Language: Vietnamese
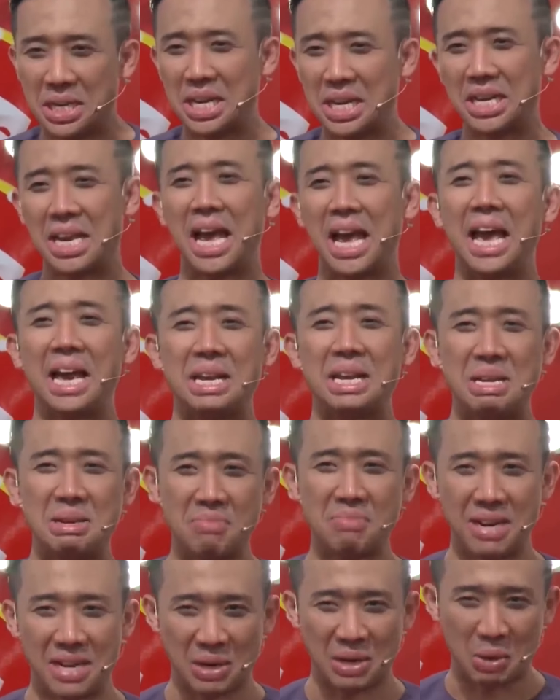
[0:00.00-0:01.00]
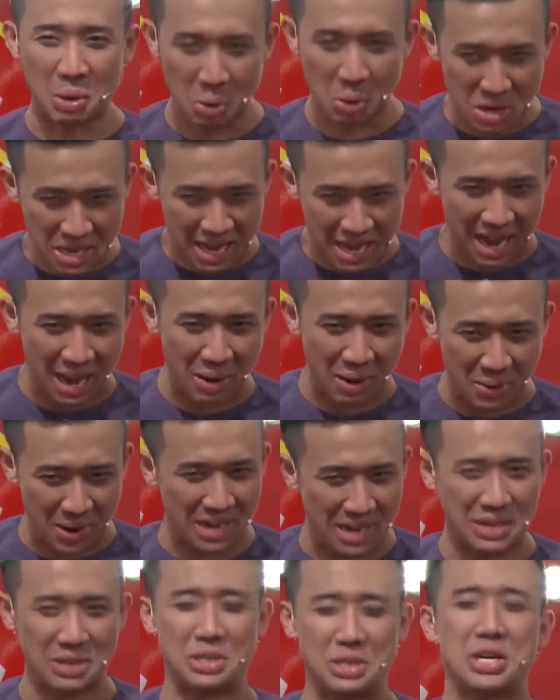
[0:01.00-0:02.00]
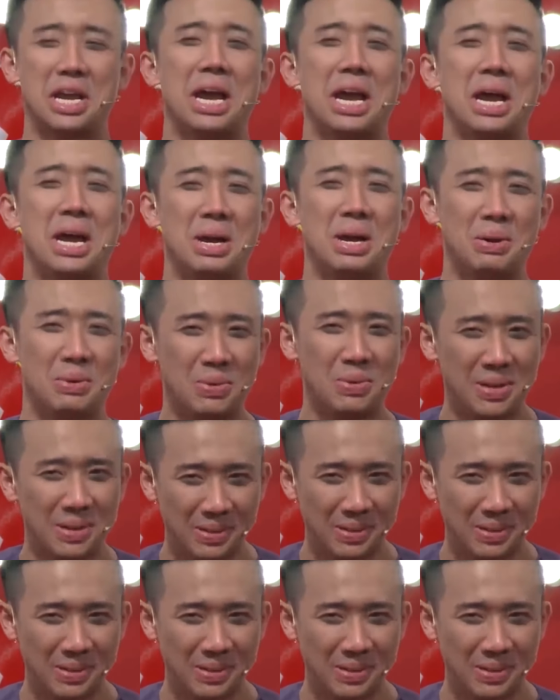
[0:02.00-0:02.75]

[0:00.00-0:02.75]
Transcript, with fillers: xanh hai đứa mình của nhau hay sao